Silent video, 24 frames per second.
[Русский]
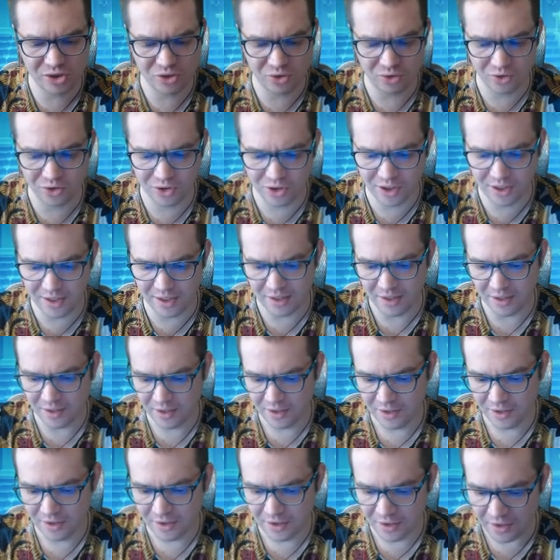к той игре.
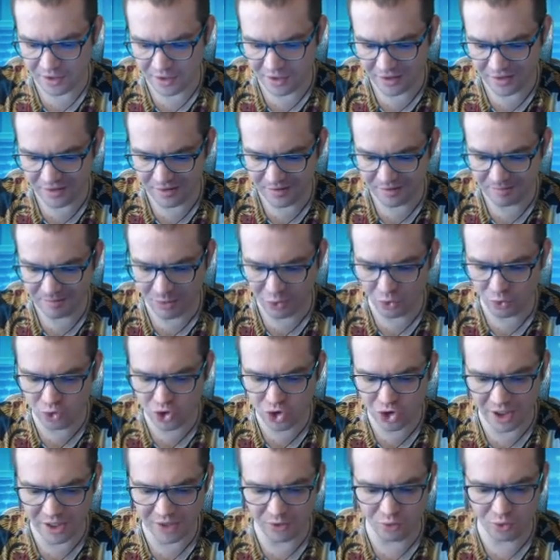
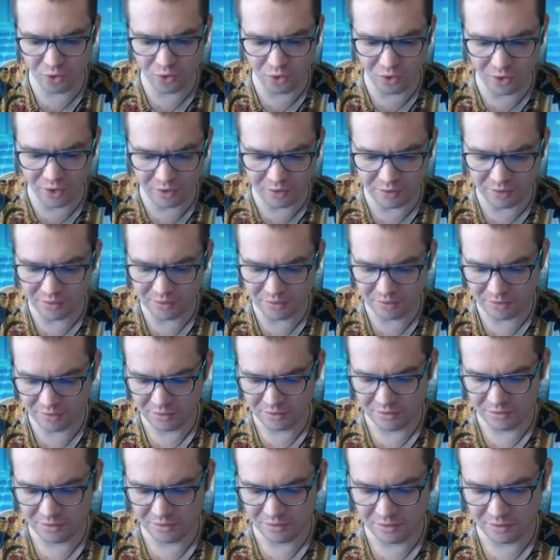Получал урон,
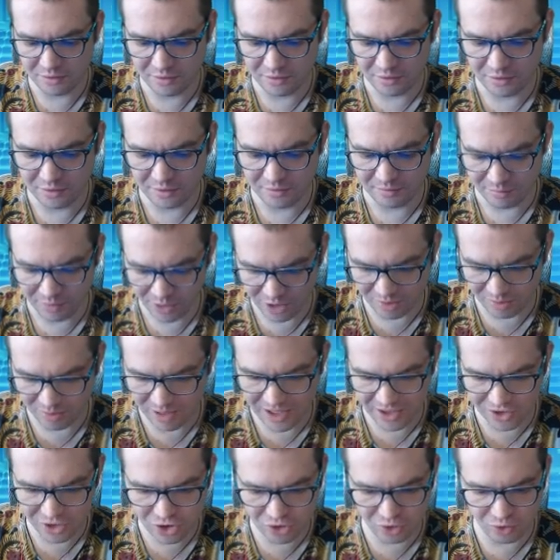
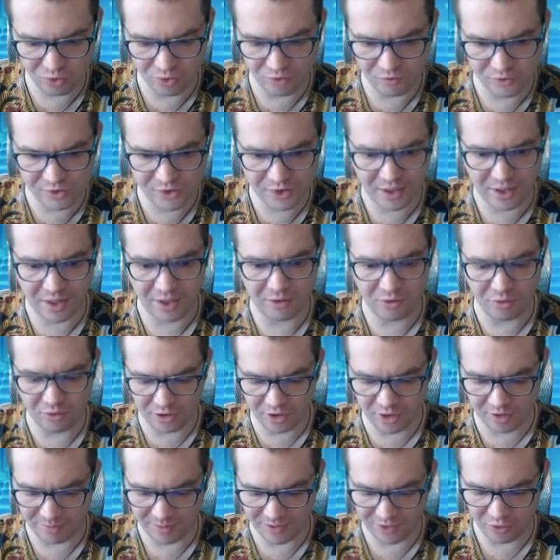понимал, что у него за
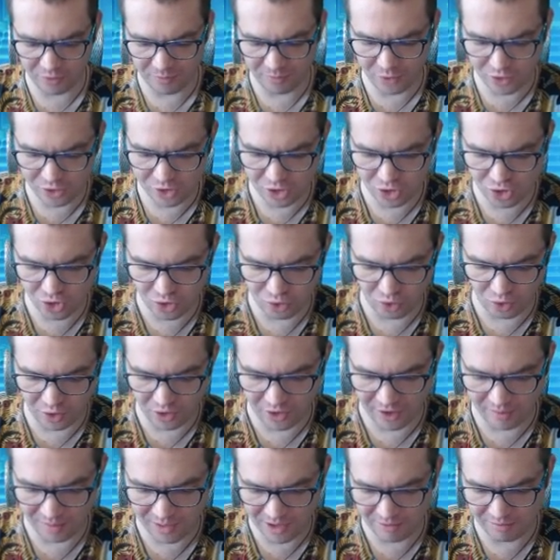колода, и потом просто шел,
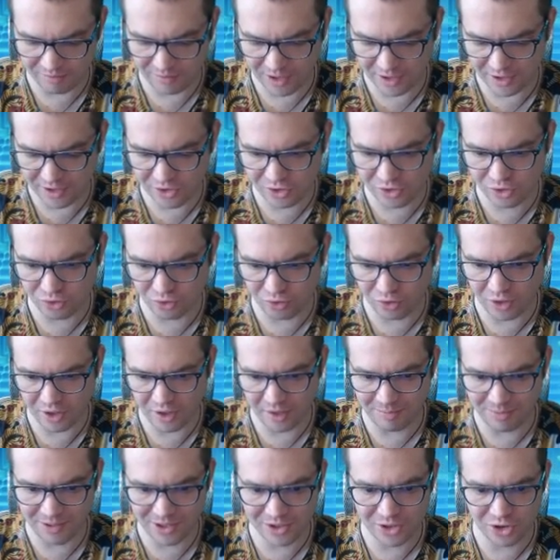ломал мне лицо, и я
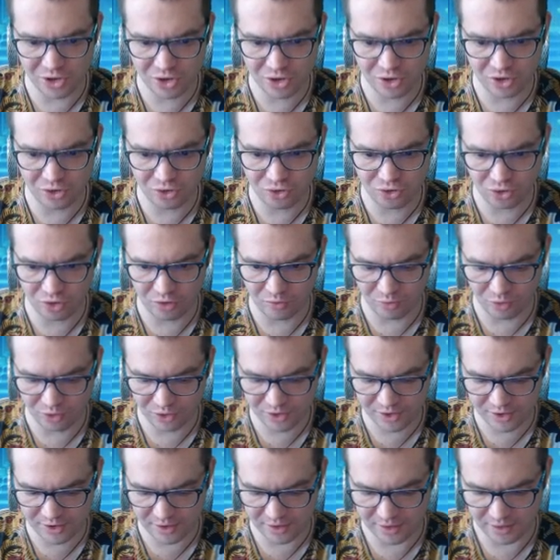практически ничего не мог
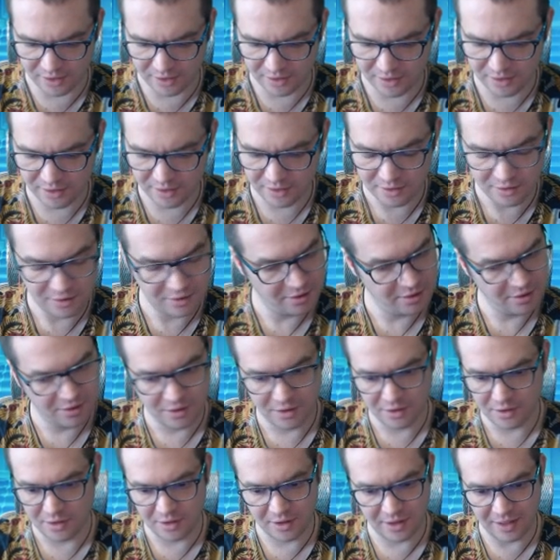сделать.
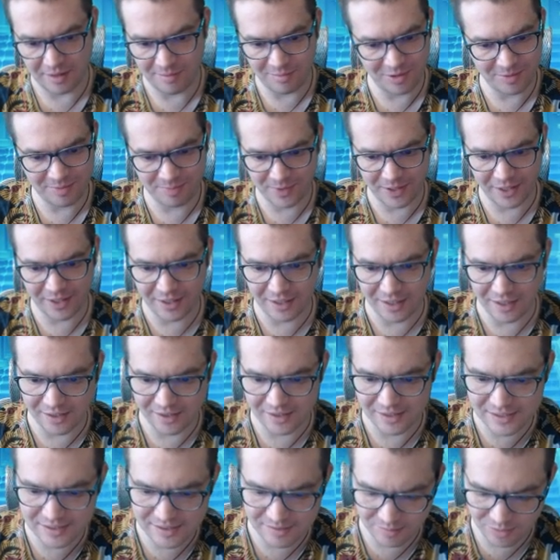Я бы проиграл,
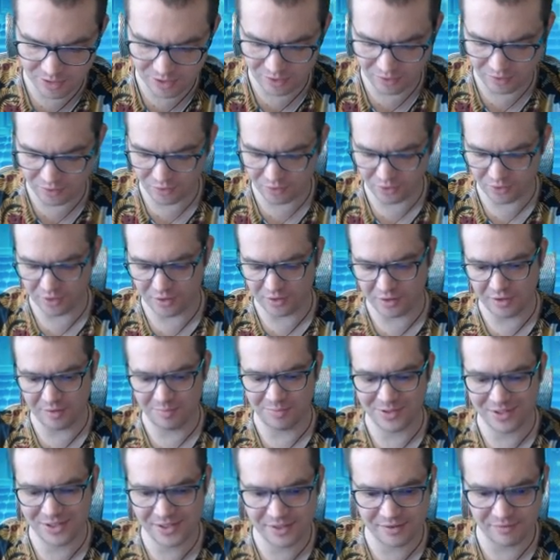если бы он не
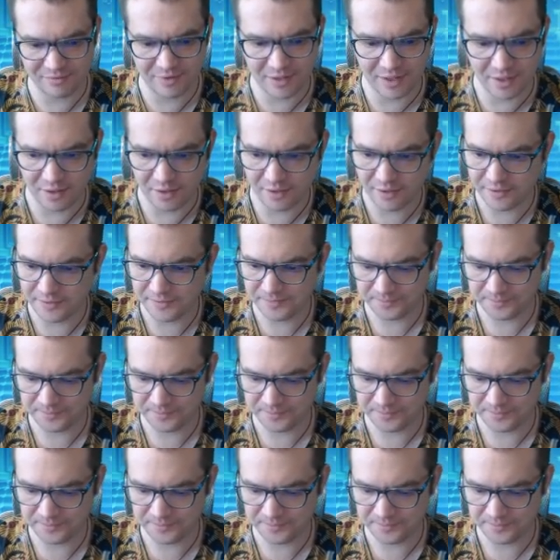прозевал